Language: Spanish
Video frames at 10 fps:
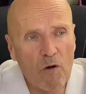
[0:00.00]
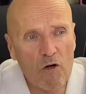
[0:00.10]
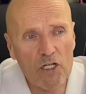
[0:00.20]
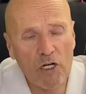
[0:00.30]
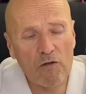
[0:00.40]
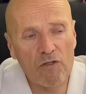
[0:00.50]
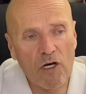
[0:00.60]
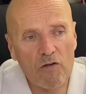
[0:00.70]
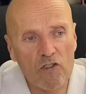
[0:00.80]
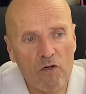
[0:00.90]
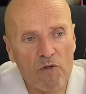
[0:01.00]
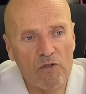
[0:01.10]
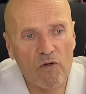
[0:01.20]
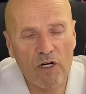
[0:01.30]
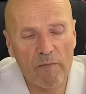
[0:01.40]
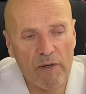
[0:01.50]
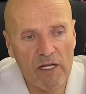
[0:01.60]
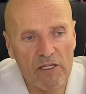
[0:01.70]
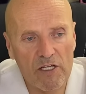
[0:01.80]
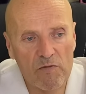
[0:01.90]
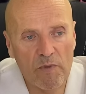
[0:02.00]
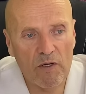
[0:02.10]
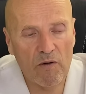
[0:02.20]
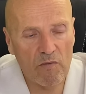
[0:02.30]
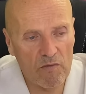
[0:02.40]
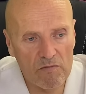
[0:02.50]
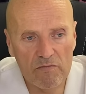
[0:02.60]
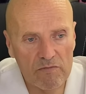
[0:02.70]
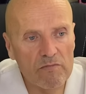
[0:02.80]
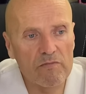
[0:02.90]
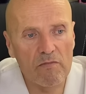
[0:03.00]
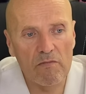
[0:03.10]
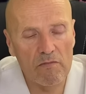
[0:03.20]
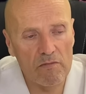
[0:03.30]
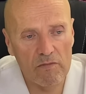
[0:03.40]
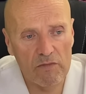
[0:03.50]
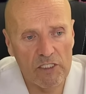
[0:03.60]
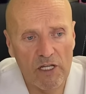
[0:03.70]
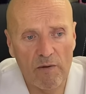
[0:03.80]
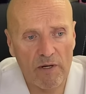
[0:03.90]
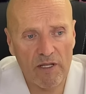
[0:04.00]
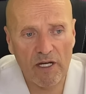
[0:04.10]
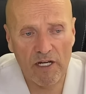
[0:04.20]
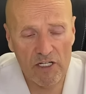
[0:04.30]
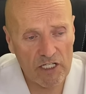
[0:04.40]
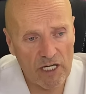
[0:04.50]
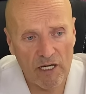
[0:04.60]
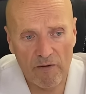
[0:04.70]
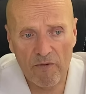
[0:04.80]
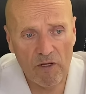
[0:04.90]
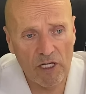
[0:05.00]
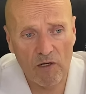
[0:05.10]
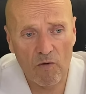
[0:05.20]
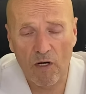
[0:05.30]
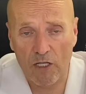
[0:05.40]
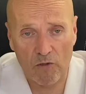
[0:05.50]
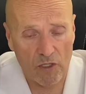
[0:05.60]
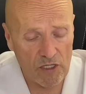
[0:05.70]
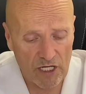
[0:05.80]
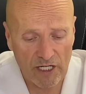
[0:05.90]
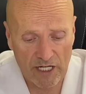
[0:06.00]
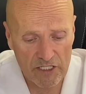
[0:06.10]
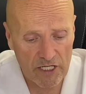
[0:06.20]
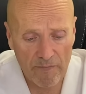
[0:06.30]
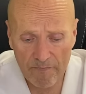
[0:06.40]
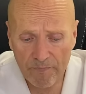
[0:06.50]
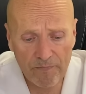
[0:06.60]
Os he contado sobre todo repelentes, pero si de verdad queréis que ningún gato entre en casa,